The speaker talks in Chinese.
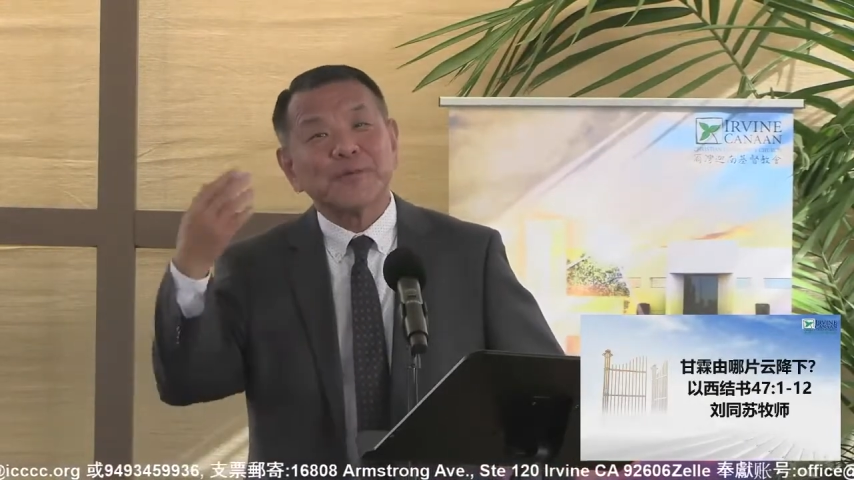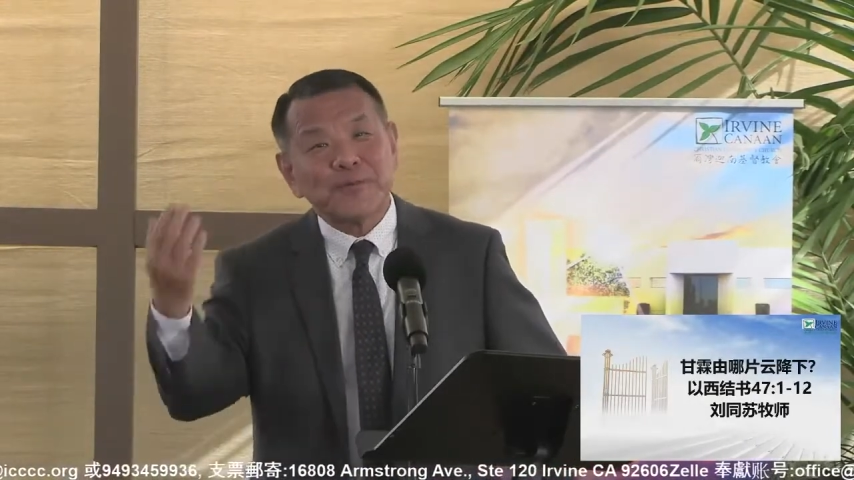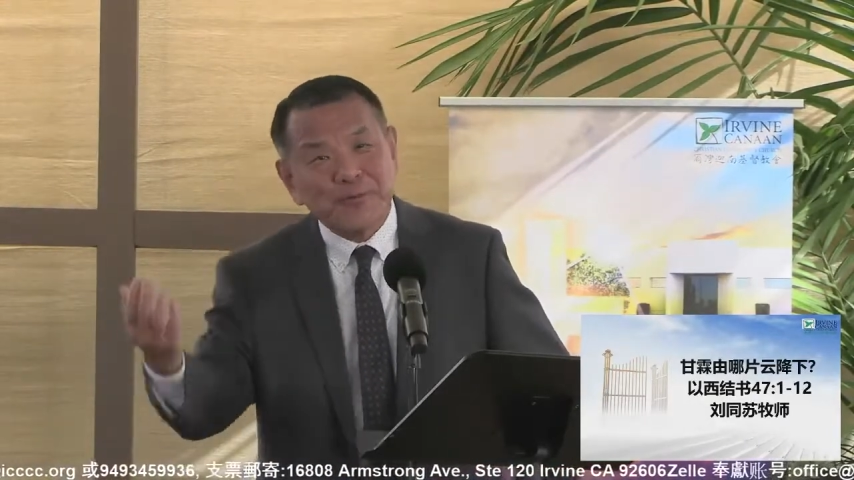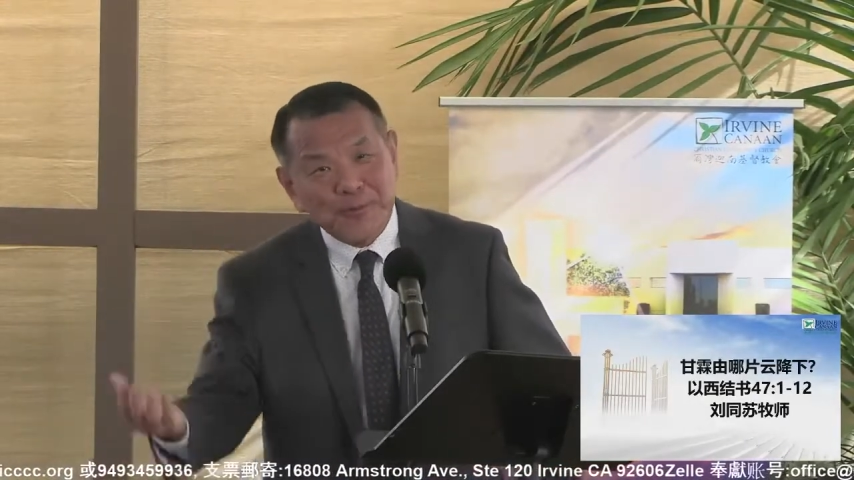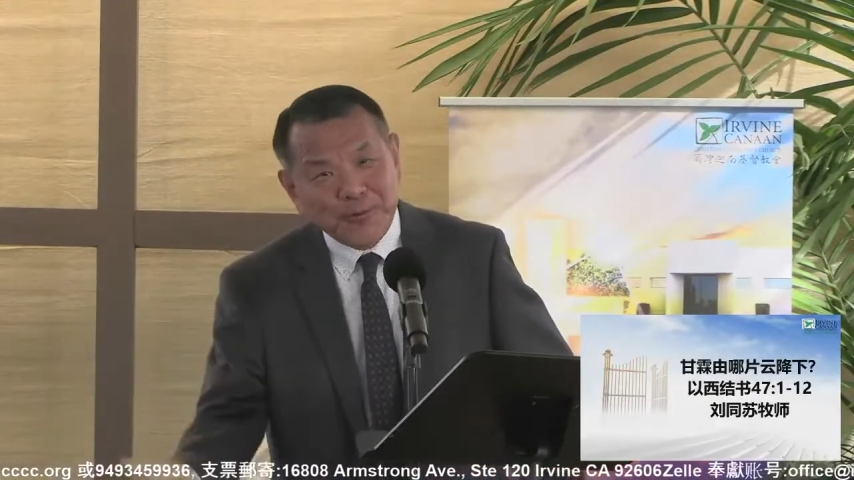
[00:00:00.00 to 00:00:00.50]

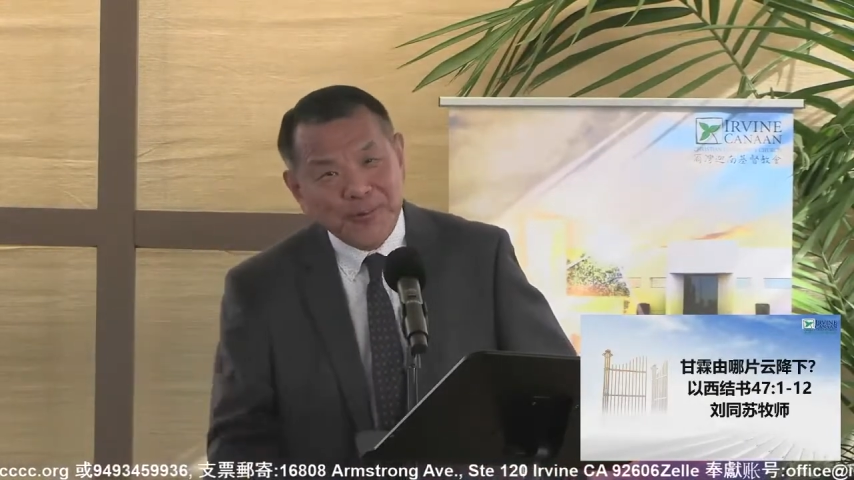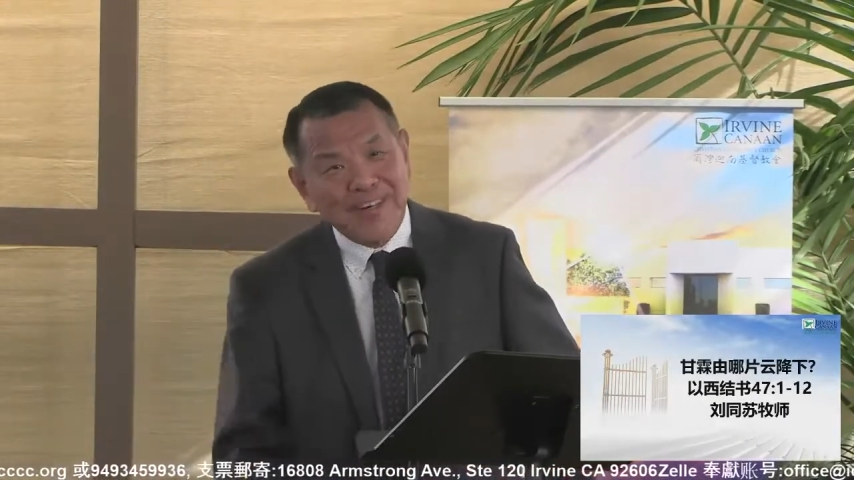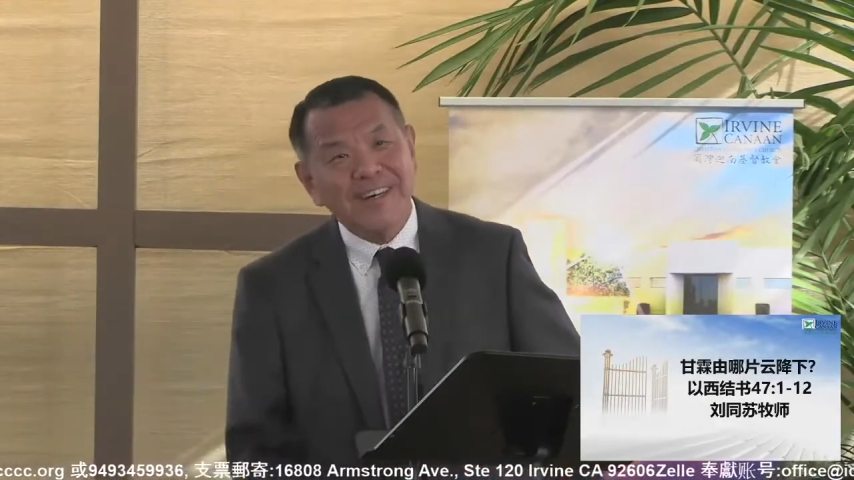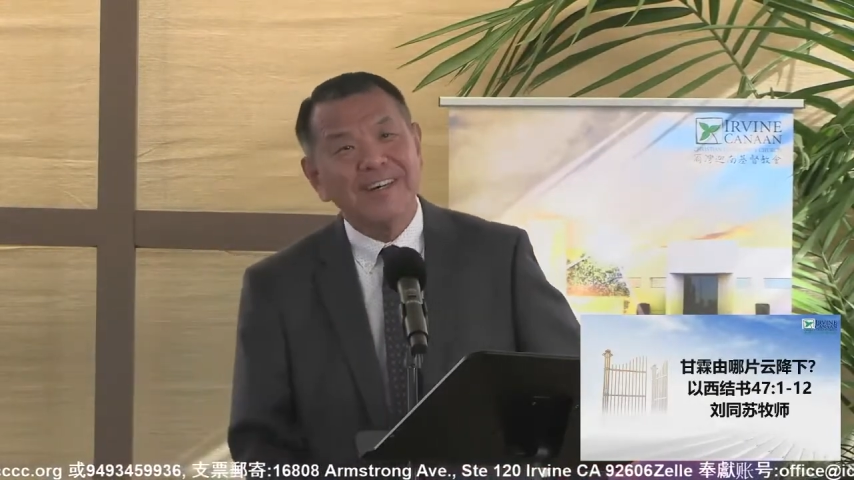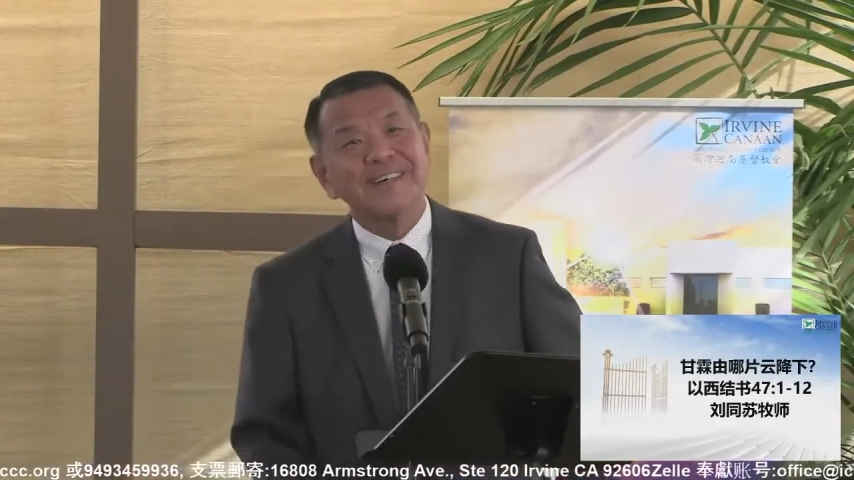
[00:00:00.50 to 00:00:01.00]
复
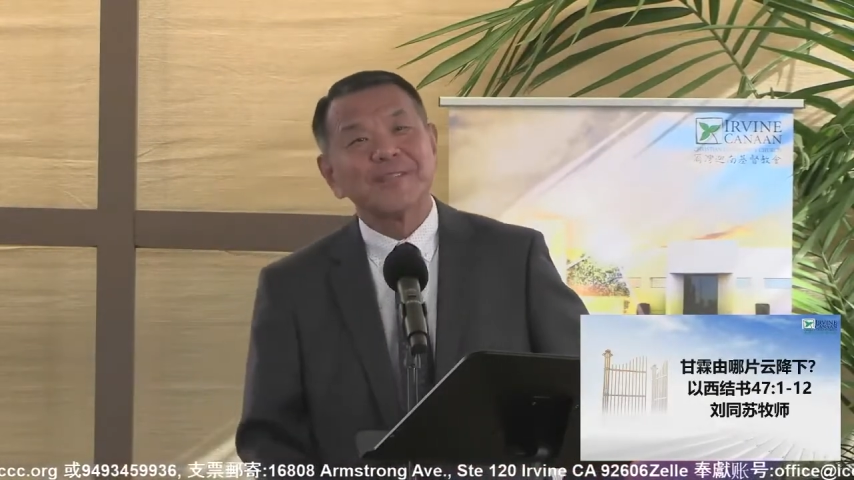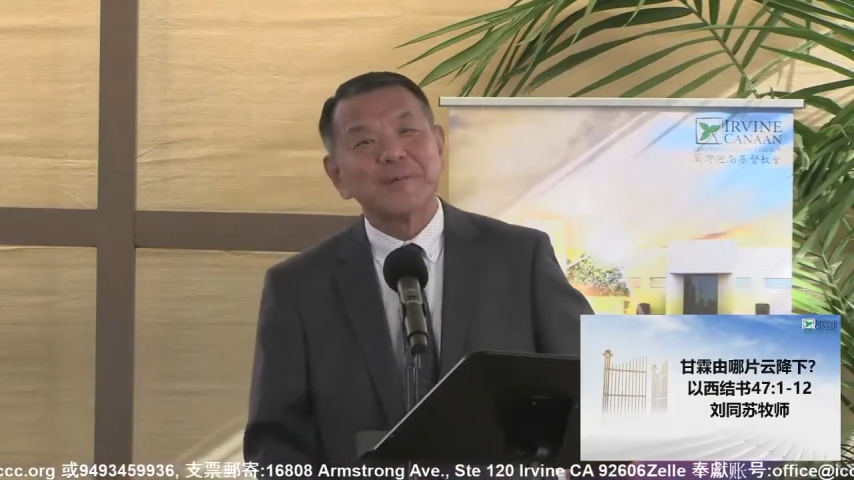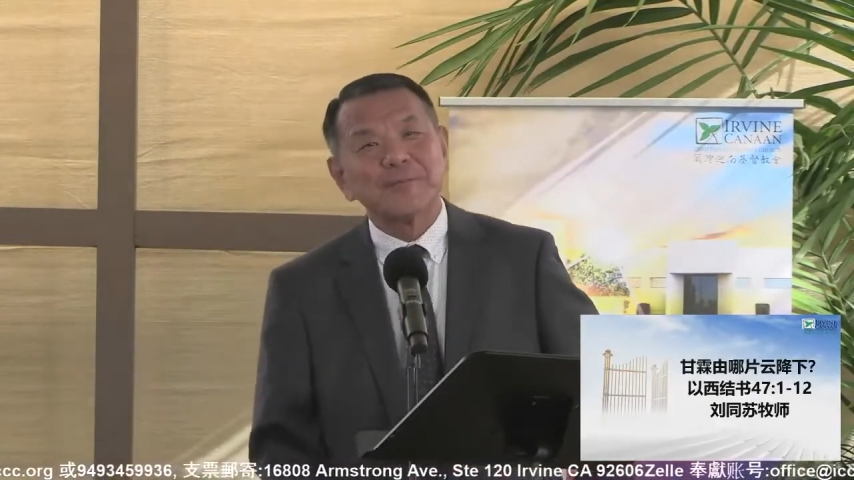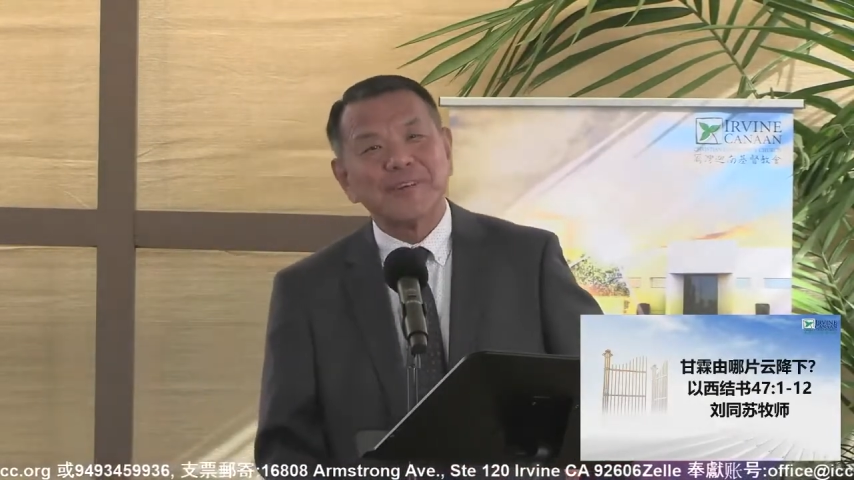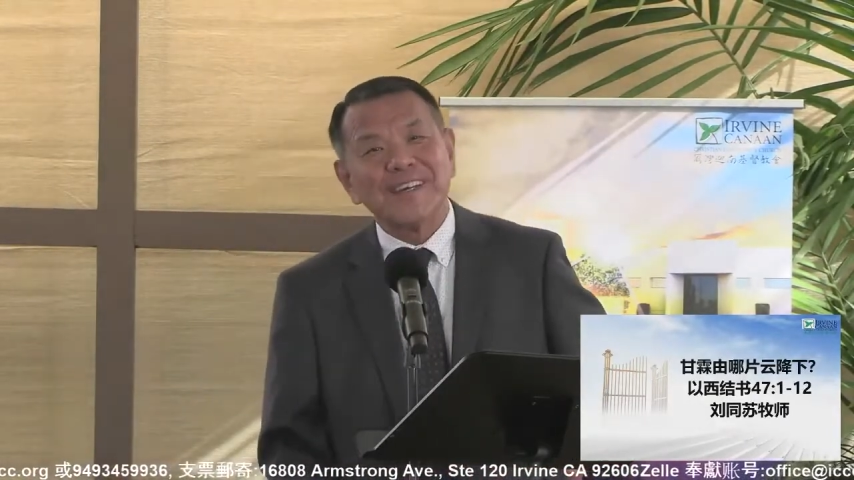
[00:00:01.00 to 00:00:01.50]
活，对
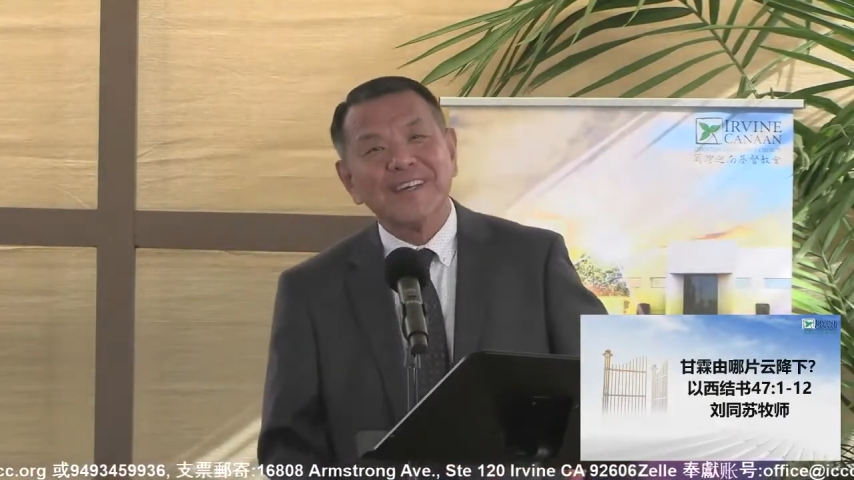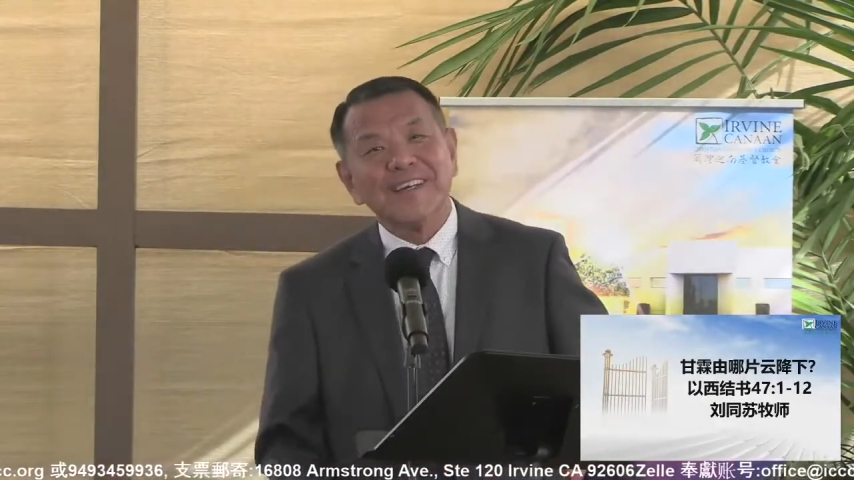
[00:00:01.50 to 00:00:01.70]
不对？